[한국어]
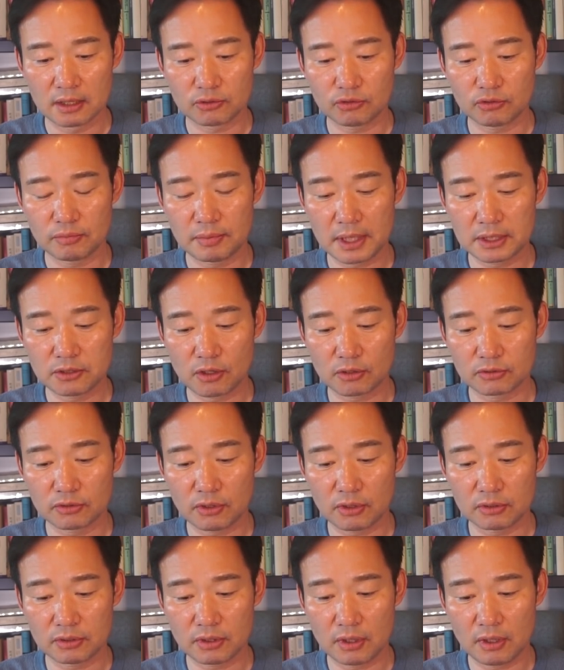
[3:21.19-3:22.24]
두 배
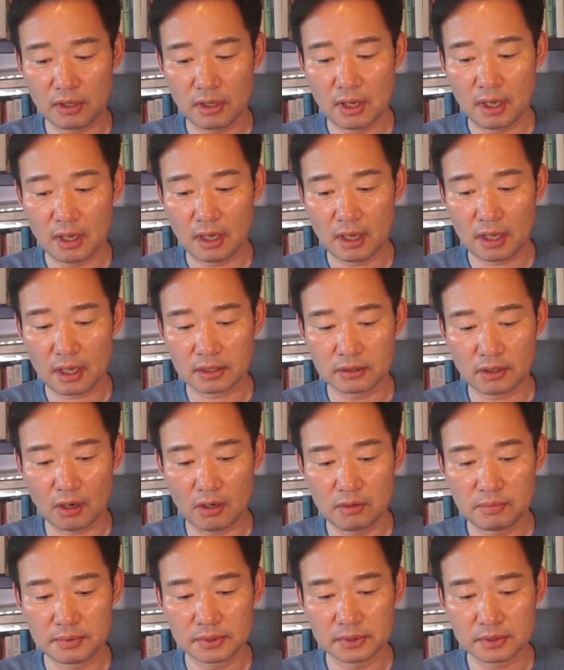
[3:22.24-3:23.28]
정도 더 아,
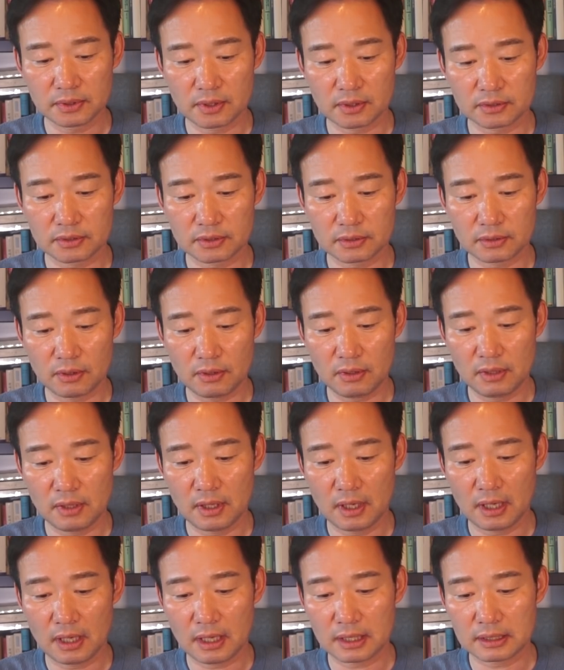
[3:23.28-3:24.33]
넓은
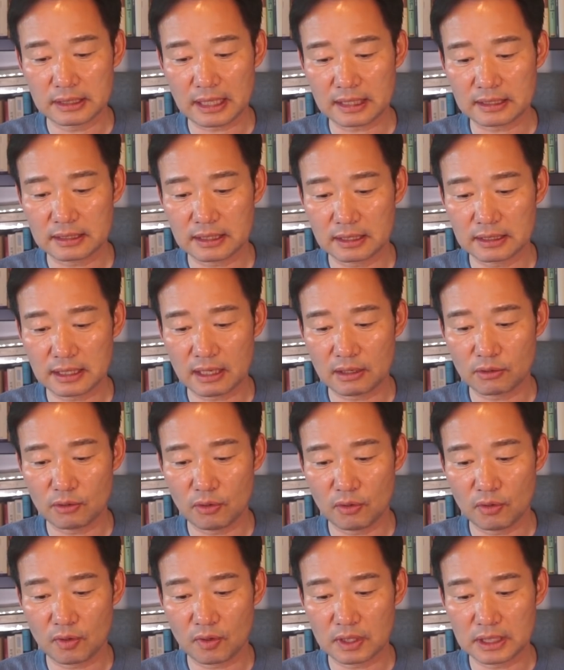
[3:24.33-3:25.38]
것으로
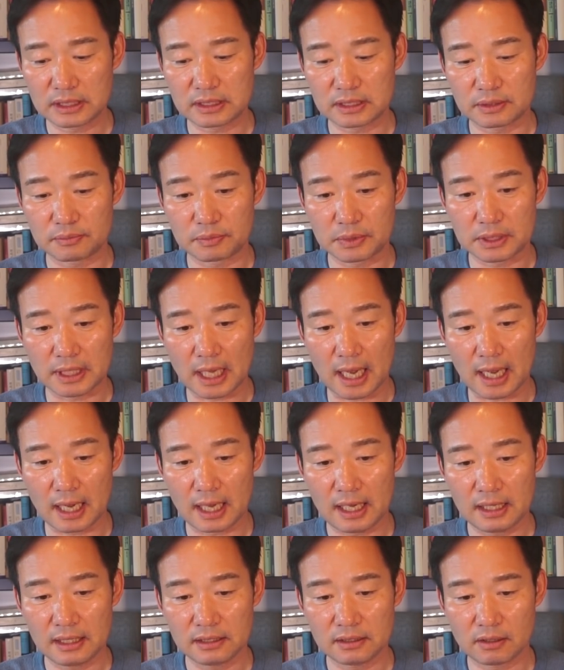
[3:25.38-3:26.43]
나타나고
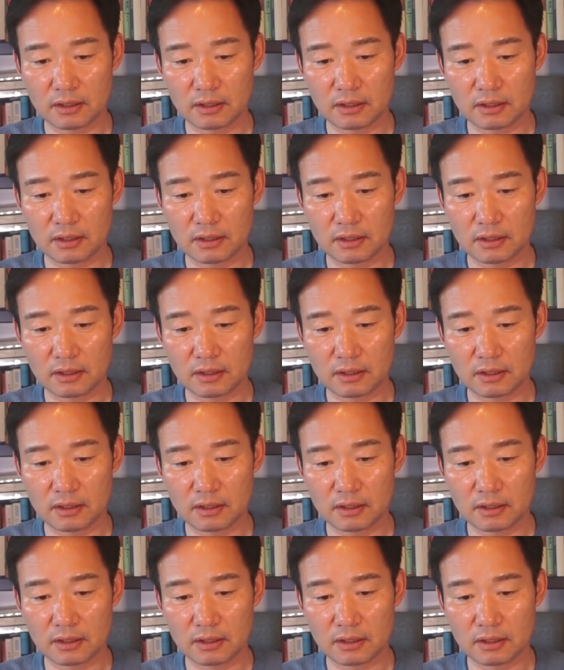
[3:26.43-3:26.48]
있습니다.